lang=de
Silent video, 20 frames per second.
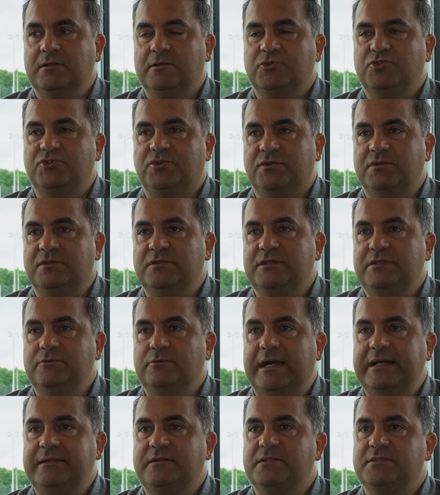schon die
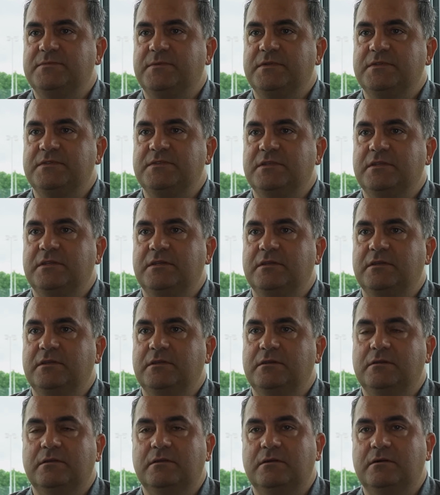U21
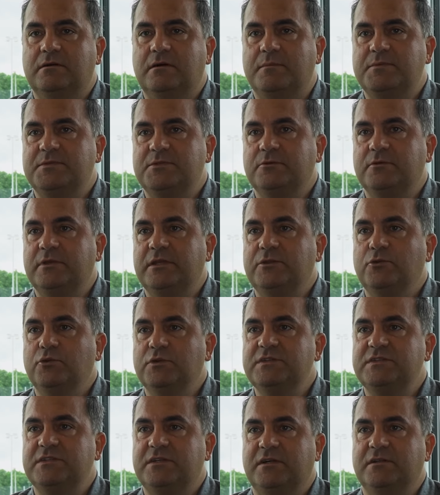absolut
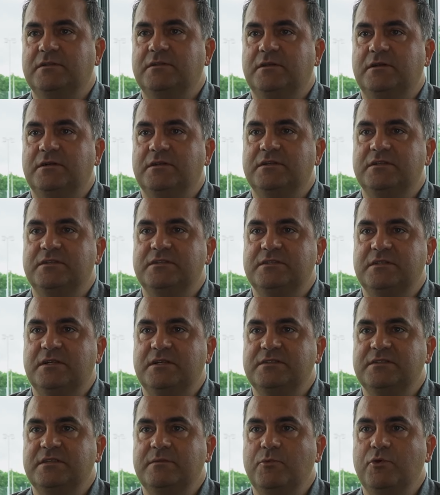genutzt hat als,
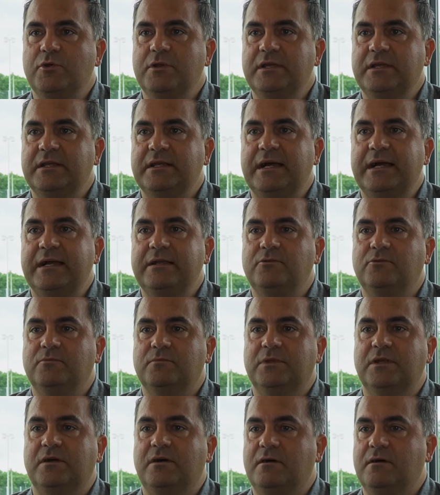als eine Möglichkeit,
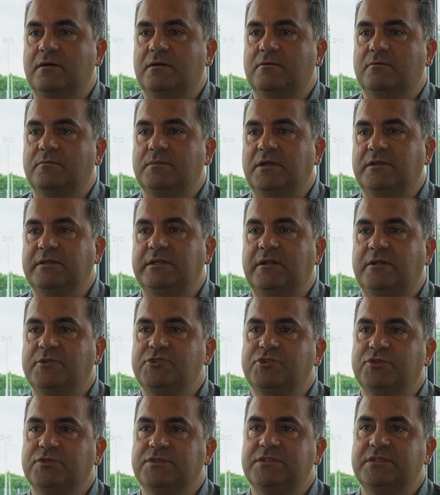um da, um da den
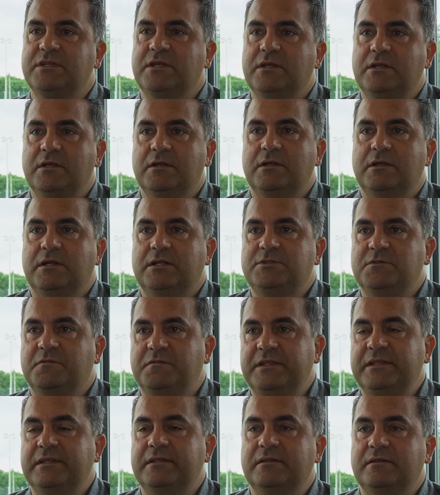Anschluss zu äh, zu
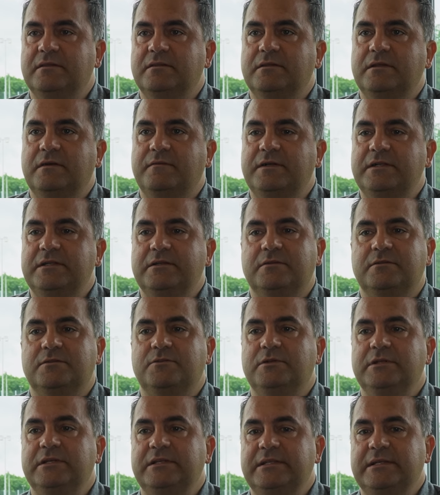finden, ja, weil
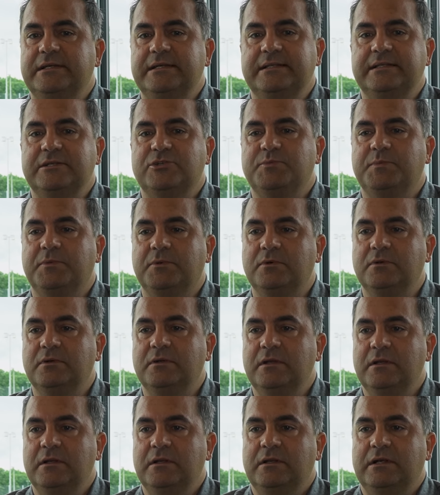natürlich der, der
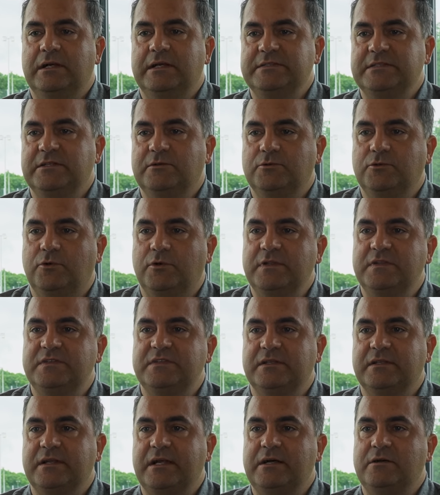Sprung aus einer
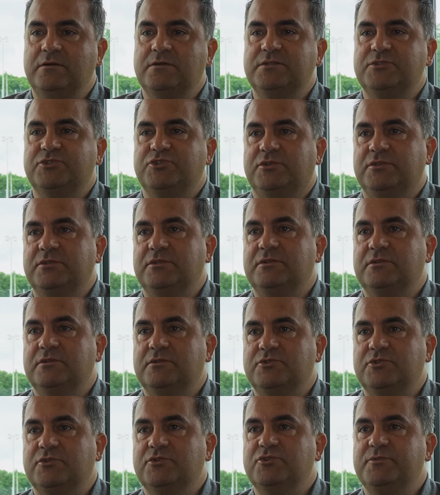U19 raus
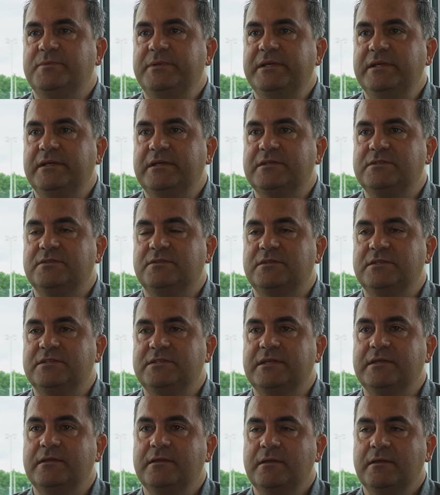schon, schon schwierig ist und
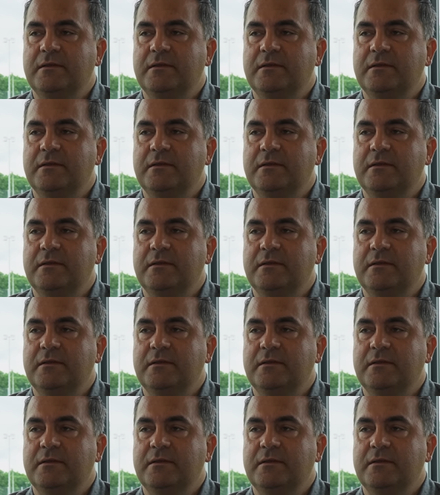diese,